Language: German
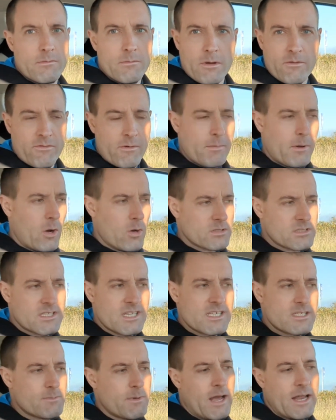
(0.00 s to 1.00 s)
mal
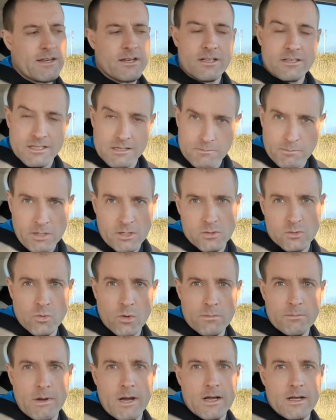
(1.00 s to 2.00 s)
Verbrauchstests bei anderen
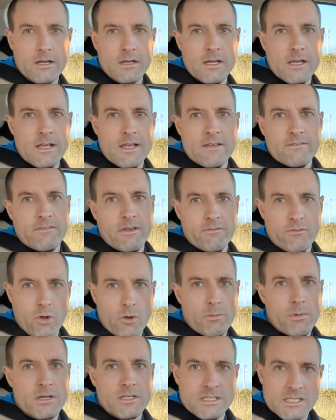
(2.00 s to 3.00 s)
Temperaturen machen, werden wir
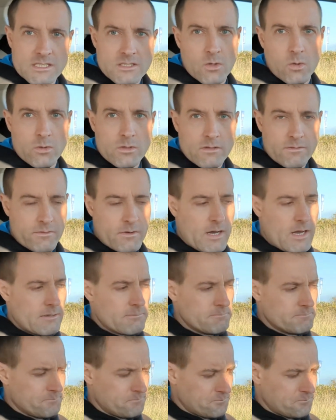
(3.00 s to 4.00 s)
immer diese Runde fahren.